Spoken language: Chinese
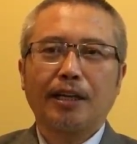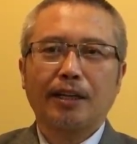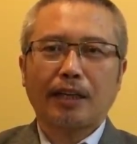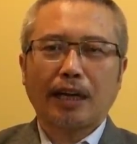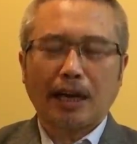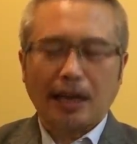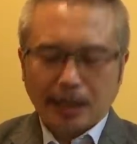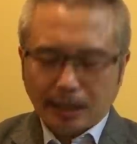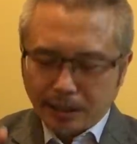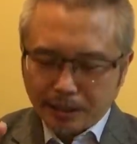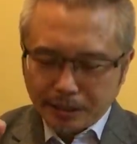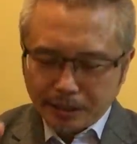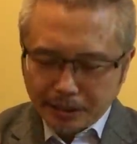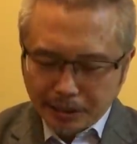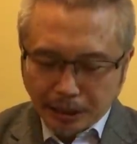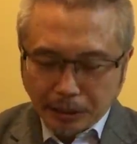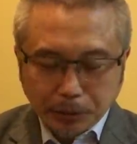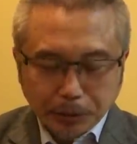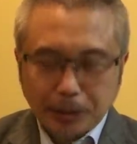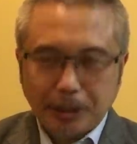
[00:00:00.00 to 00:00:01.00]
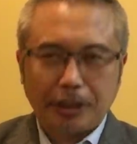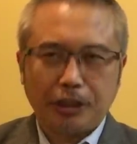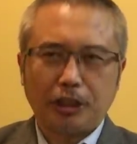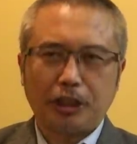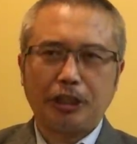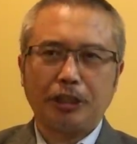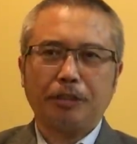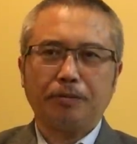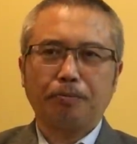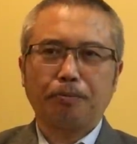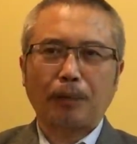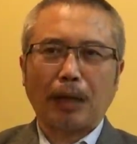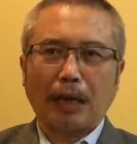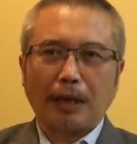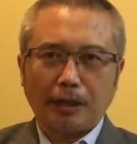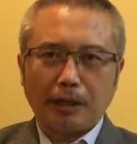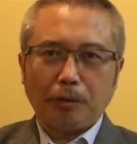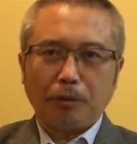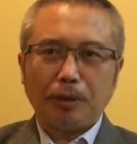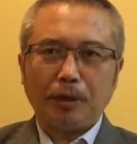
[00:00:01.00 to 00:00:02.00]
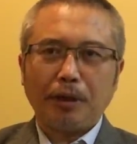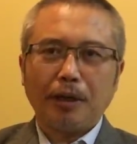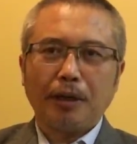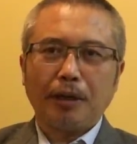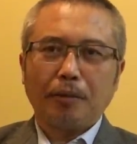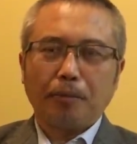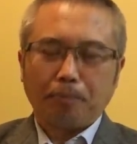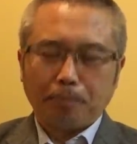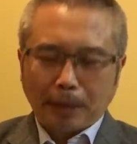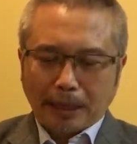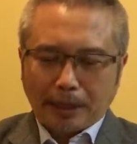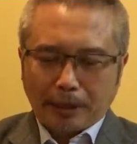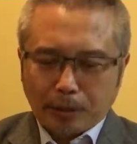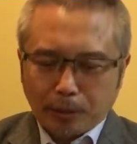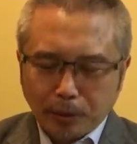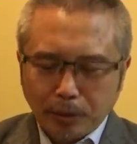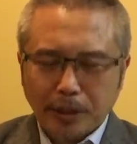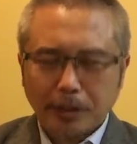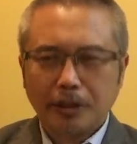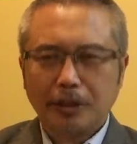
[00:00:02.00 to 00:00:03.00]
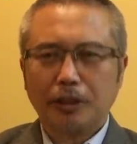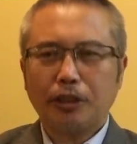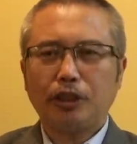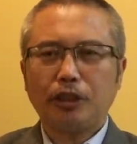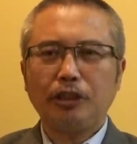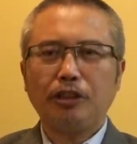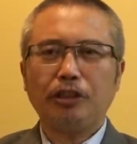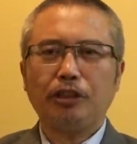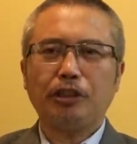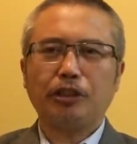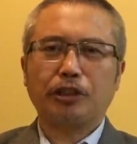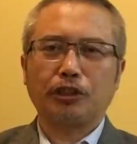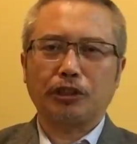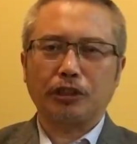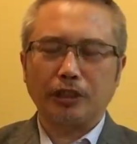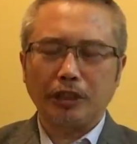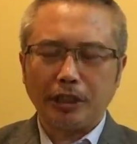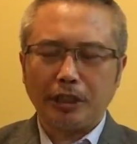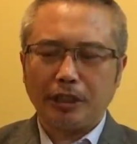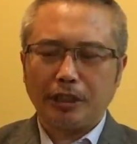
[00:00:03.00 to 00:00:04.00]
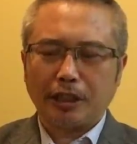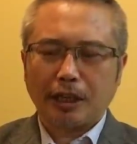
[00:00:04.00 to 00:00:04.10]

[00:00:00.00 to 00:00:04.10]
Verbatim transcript: 他也有底气啊，因为美国的这个经济实力，